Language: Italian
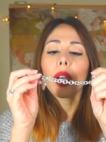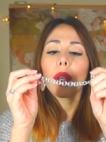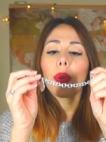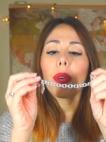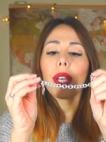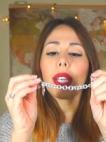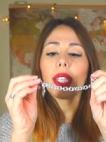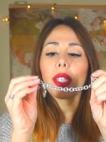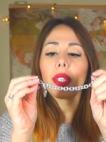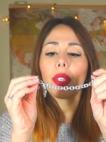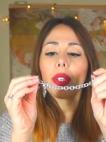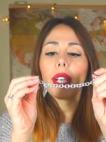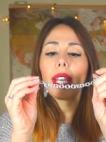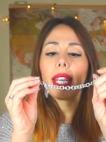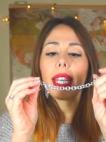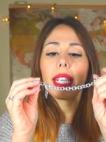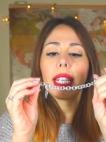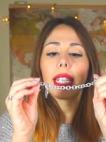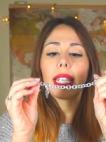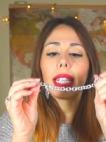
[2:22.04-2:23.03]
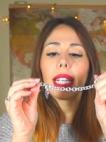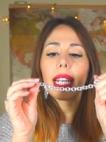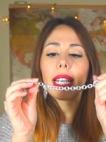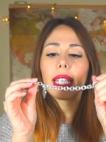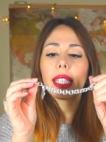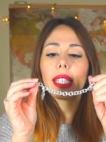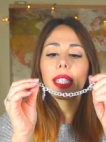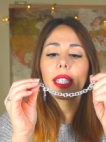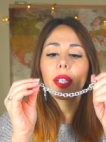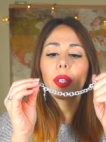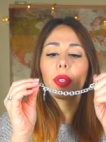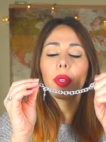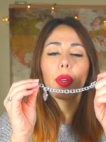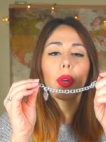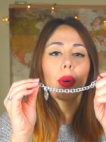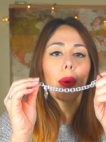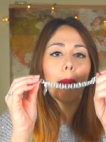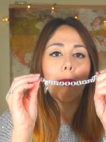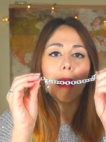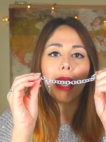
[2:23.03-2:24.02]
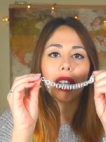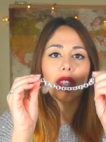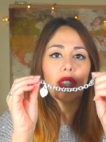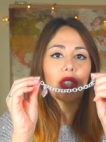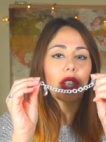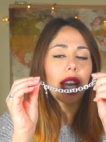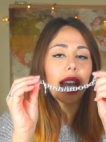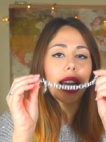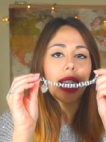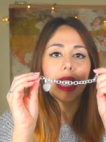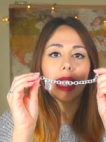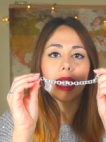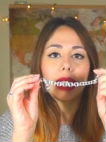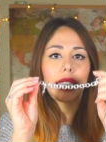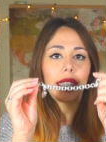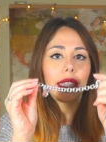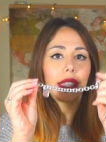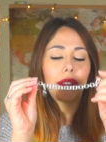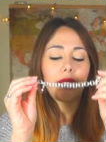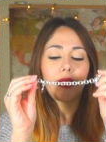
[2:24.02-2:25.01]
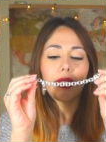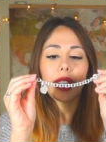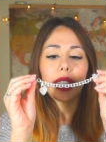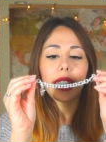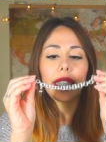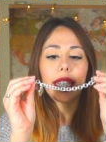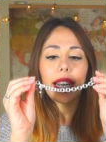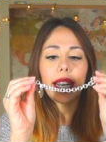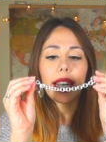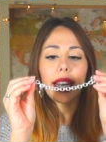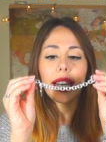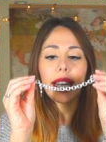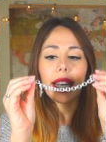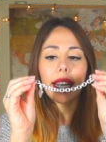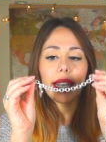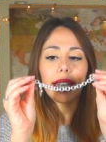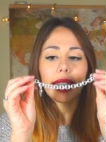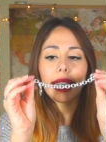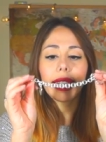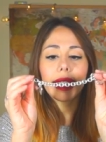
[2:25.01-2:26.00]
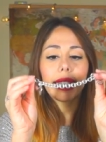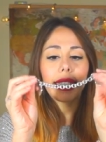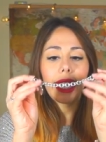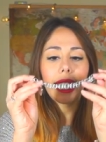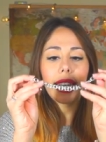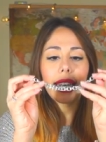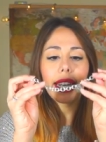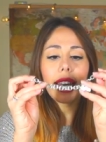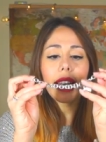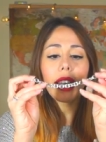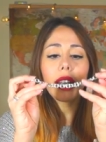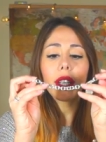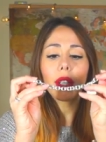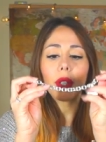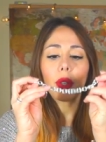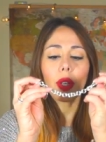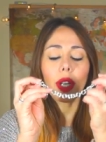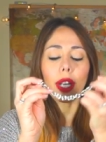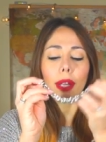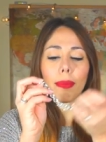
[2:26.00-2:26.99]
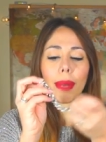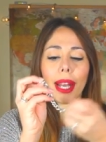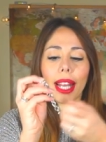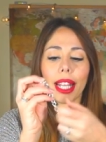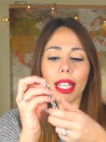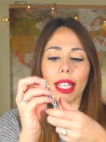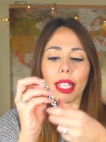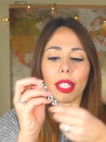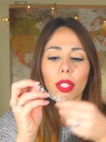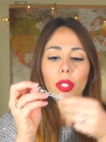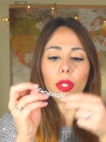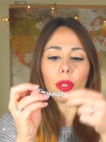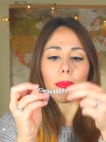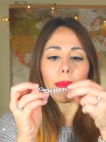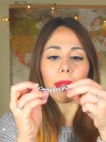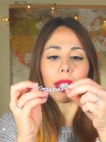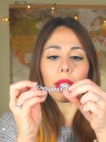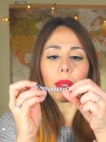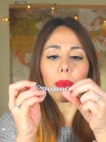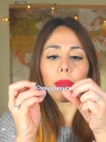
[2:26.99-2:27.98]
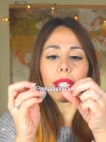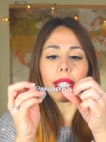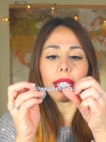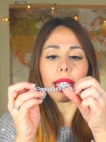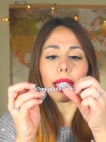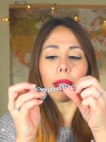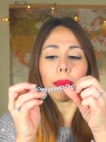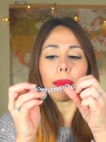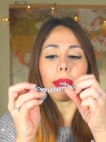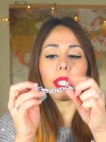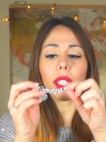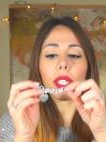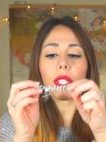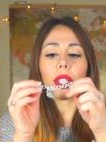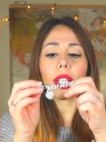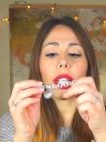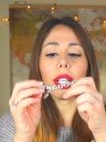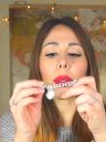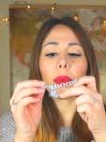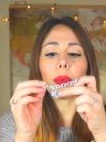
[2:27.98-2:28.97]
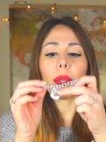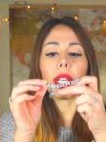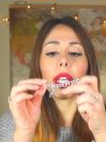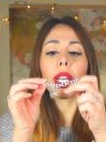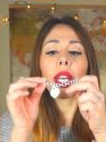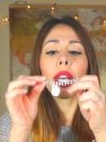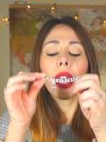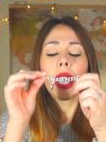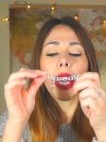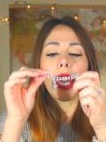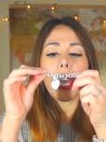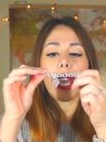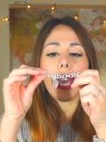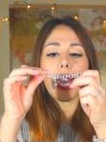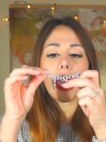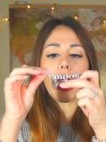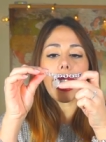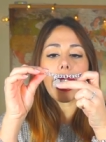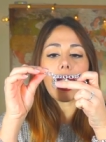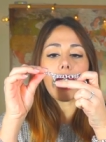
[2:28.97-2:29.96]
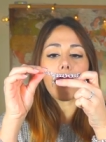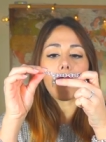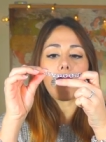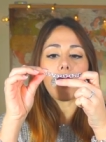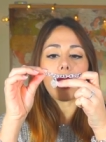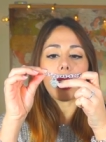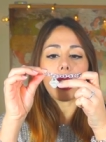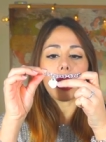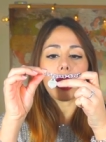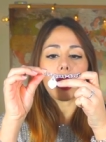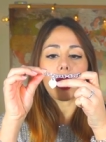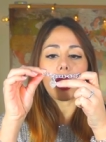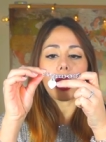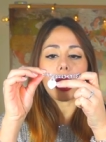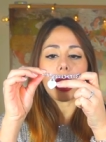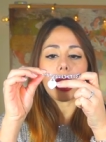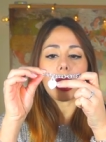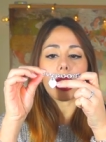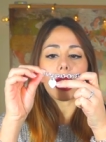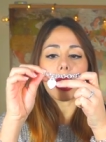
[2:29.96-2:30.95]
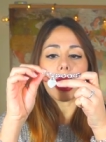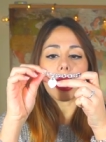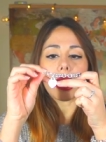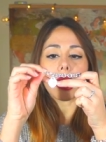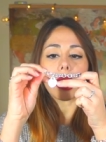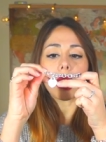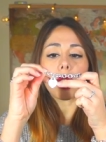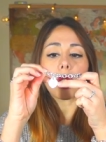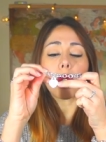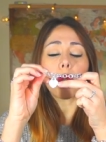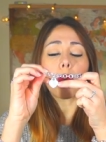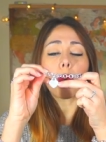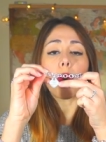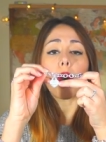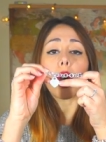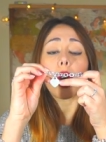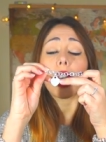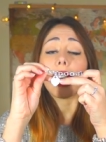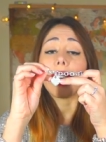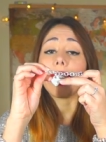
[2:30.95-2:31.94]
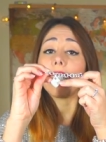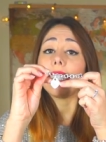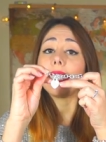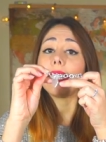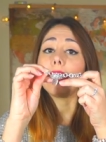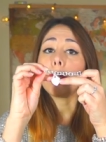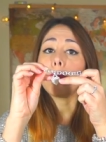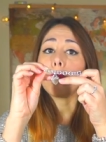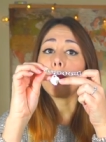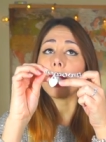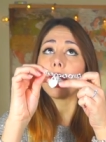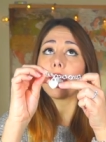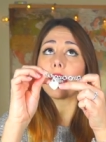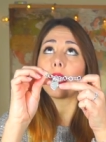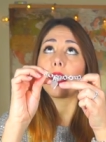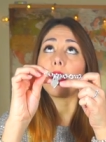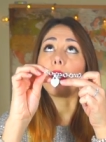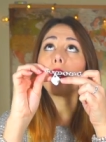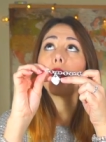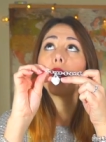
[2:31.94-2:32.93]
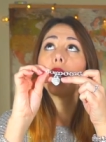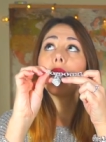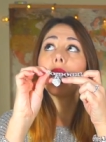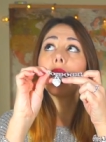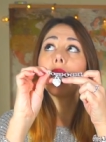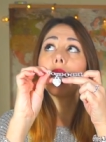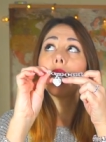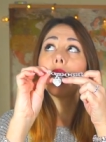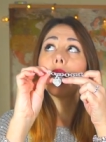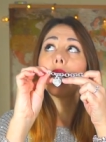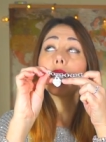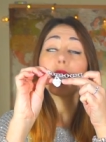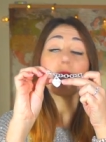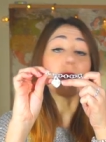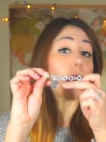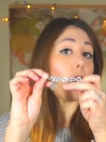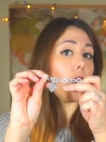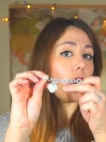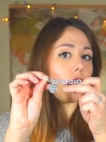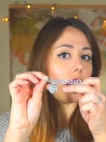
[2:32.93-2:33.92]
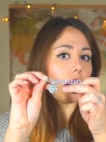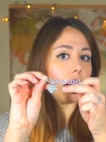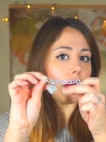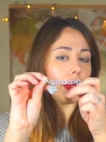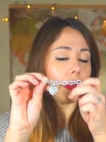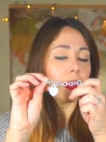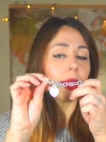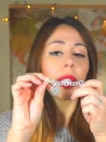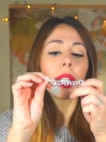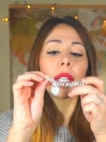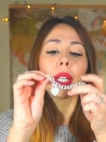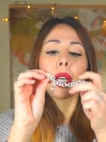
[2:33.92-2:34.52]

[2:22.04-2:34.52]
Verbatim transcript: questo è il classico bracciale Tiffany a catena con le maglie insomma di questa dimensione qui e alla fine c'è il classico cuore in dimensione small